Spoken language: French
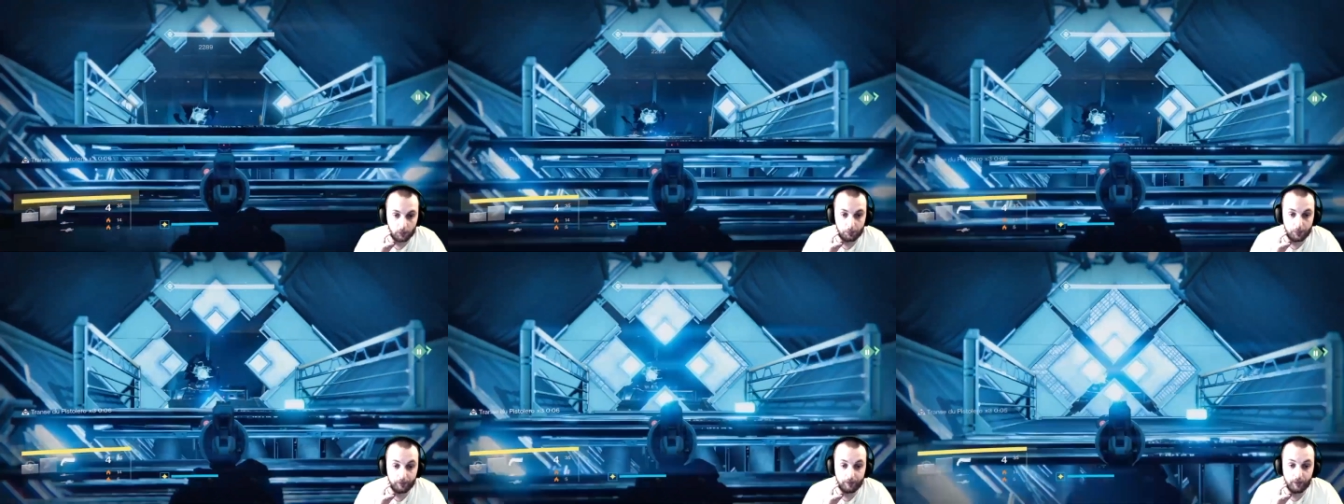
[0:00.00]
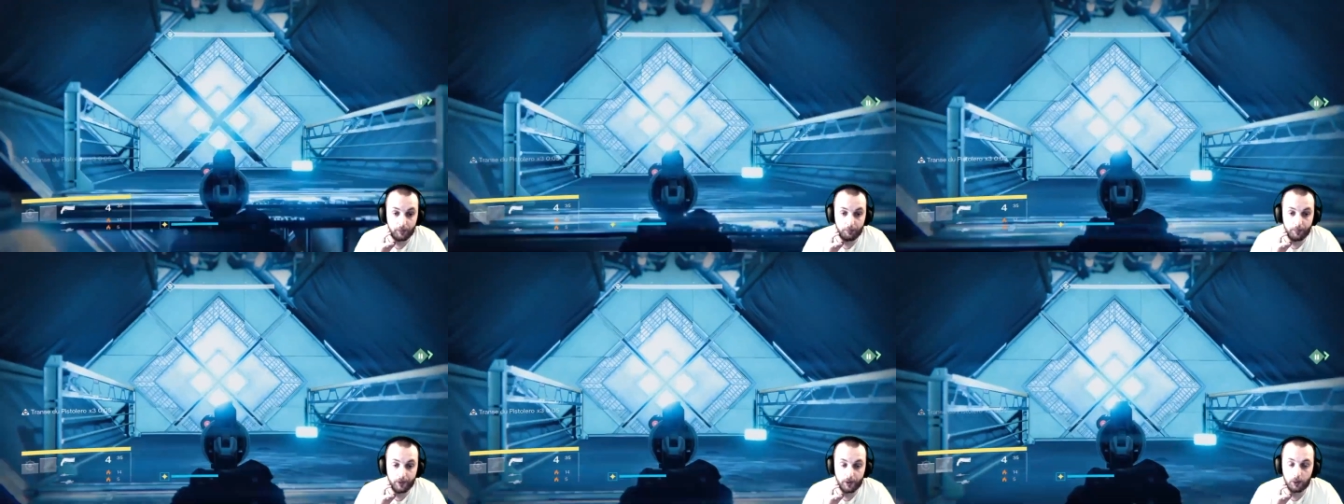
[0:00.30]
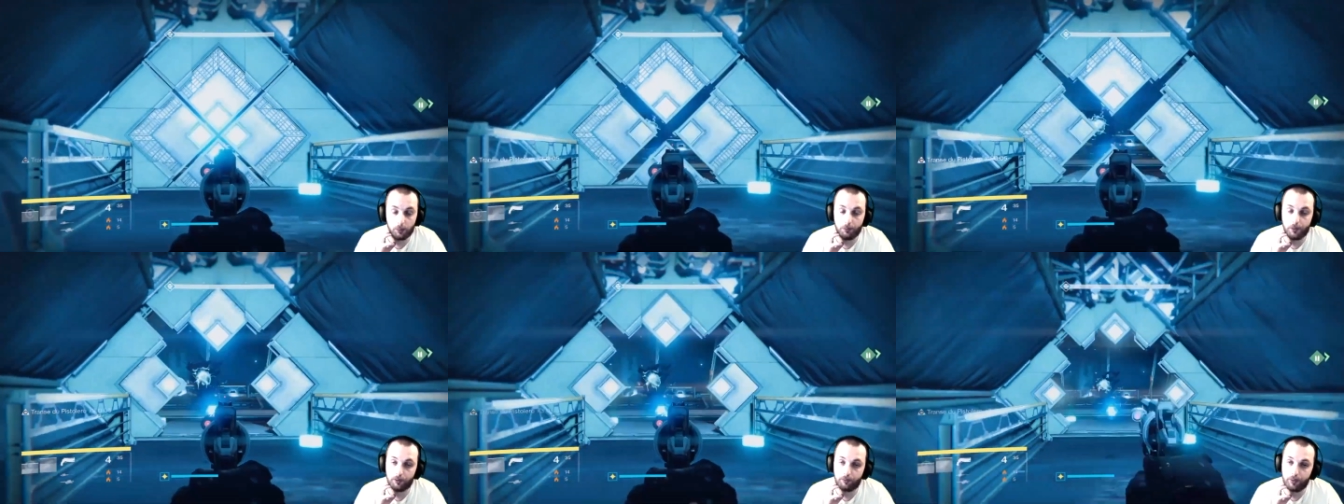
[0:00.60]
En
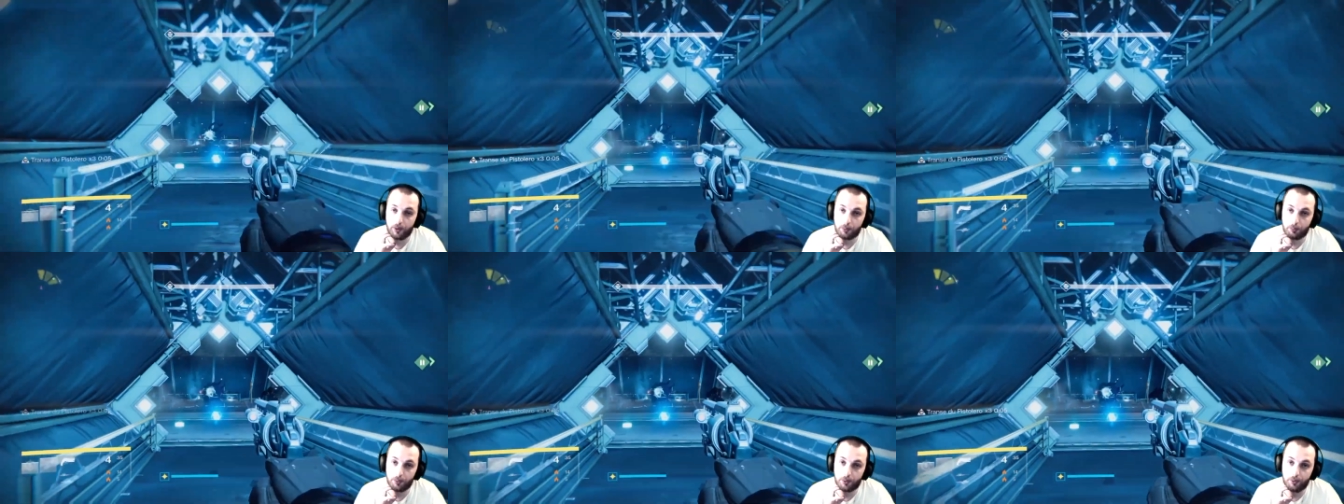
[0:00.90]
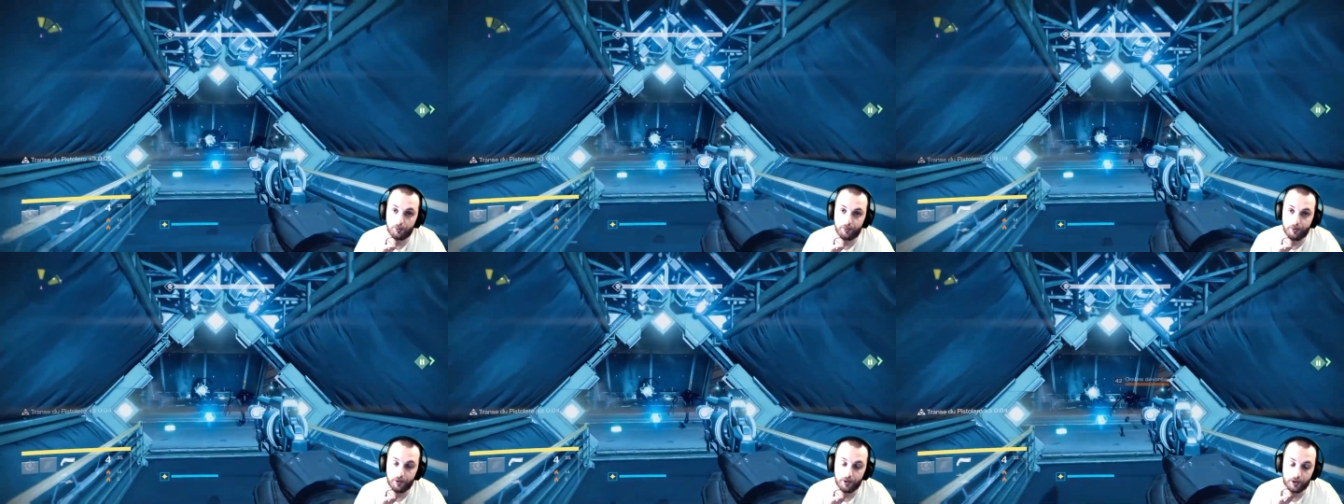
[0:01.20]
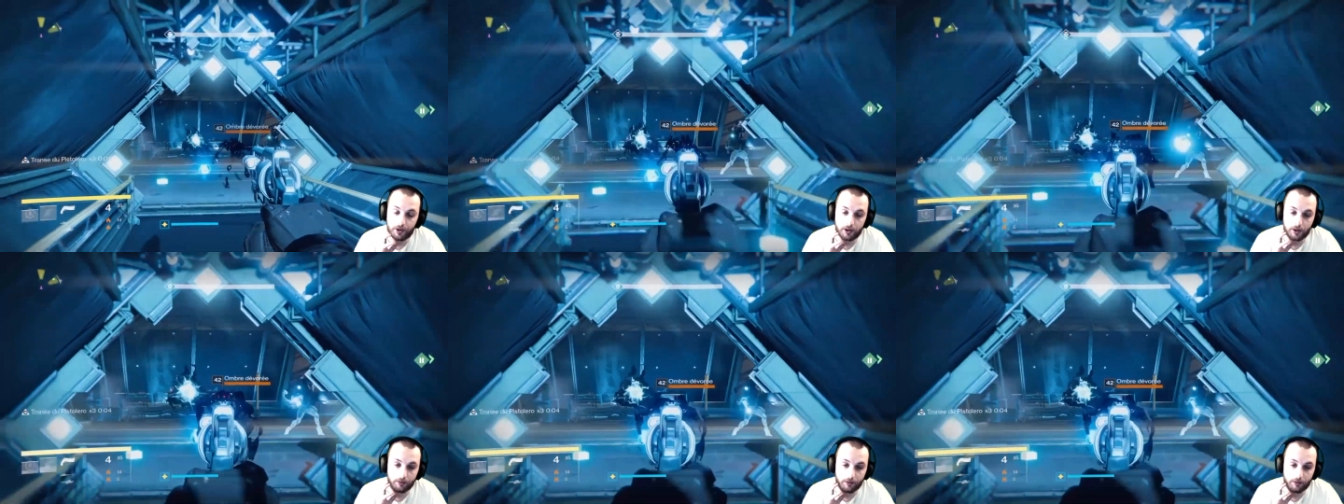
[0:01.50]
PVP, combien de fois je me suis fait